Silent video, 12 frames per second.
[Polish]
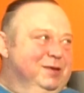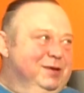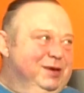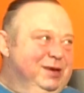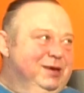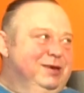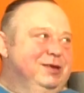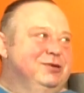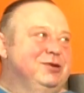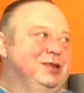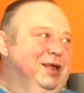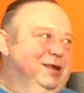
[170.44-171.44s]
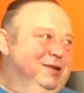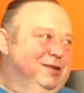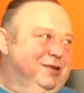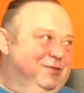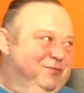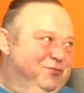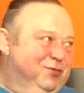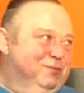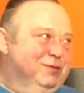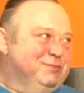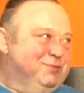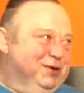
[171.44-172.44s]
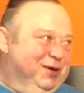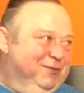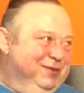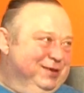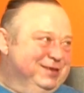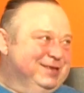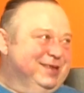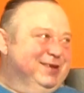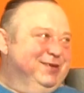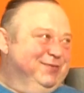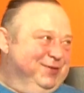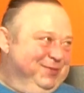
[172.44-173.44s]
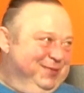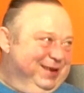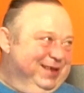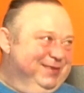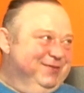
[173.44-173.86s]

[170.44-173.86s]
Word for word: i że ten, twój bezpregowiec to w ogóle,